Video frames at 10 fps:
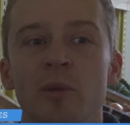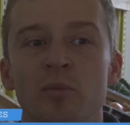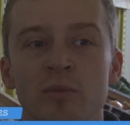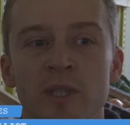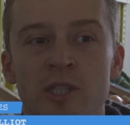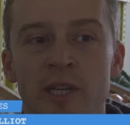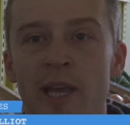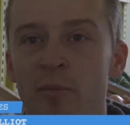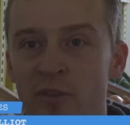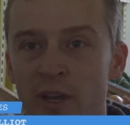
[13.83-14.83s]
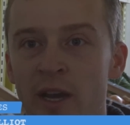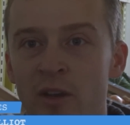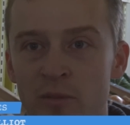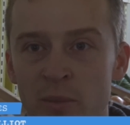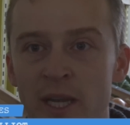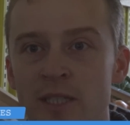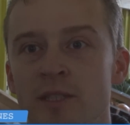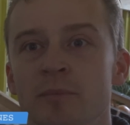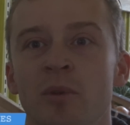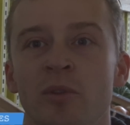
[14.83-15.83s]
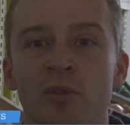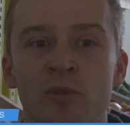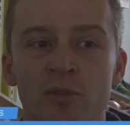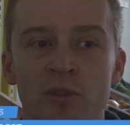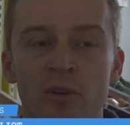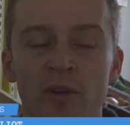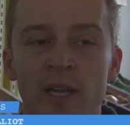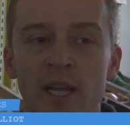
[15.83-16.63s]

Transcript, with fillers: puis chez Gamme Vert à Lonne Plage pendant deux ans.